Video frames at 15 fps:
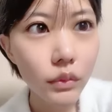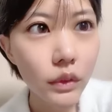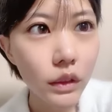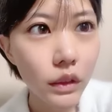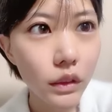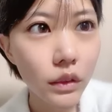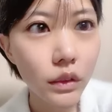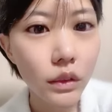
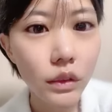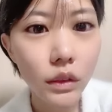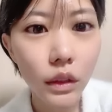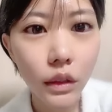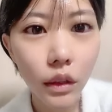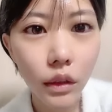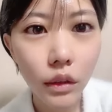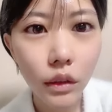気づいて
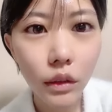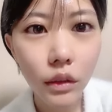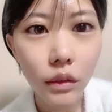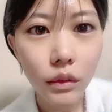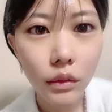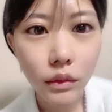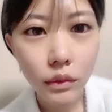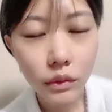た
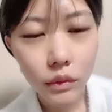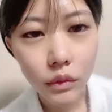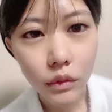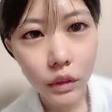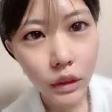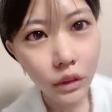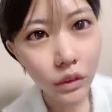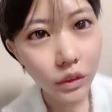
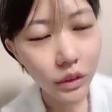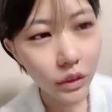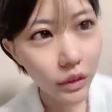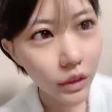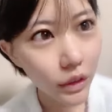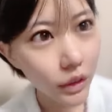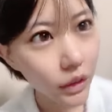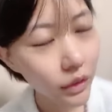あんな人
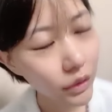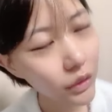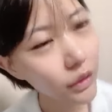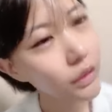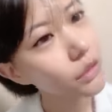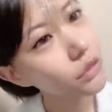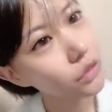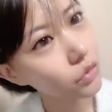で気づいて
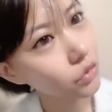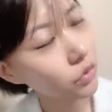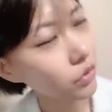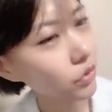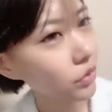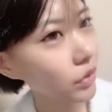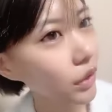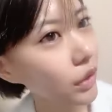たの
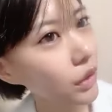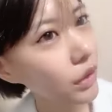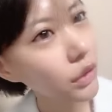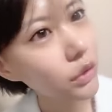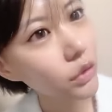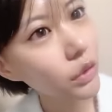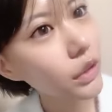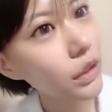
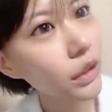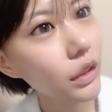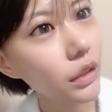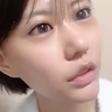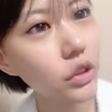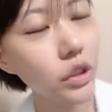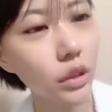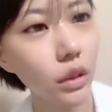一人だけな
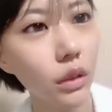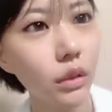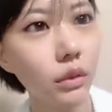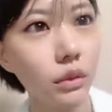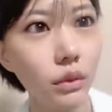んちゃうん